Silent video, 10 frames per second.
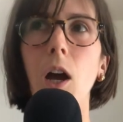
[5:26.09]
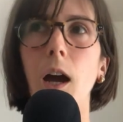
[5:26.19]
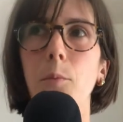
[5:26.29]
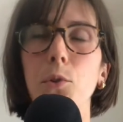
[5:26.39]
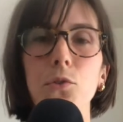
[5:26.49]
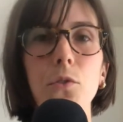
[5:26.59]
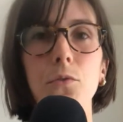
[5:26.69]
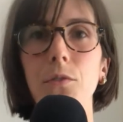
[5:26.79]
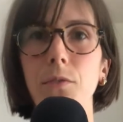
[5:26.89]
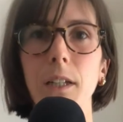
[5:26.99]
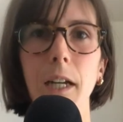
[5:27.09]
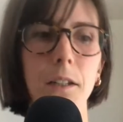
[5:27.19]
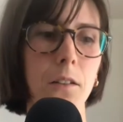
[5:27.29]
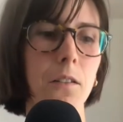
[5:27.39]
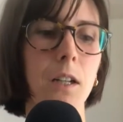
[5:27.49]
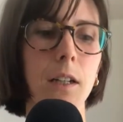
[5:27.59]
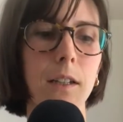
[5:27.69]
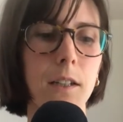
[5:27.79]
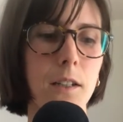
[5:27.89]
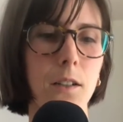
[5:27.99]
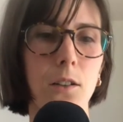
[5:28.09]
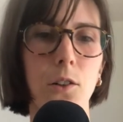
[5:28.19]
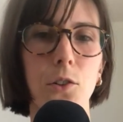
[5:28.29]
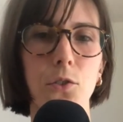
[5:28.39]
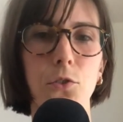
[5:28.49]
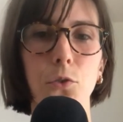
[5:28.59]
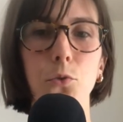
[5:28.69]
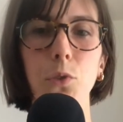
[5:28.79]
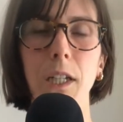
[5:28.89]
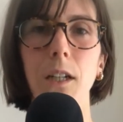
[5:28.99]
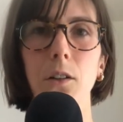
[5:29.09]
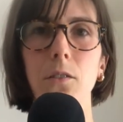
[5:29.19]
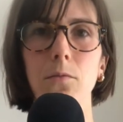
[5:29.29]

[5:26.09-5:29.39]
un mode de vie vegan et euh, se nourrir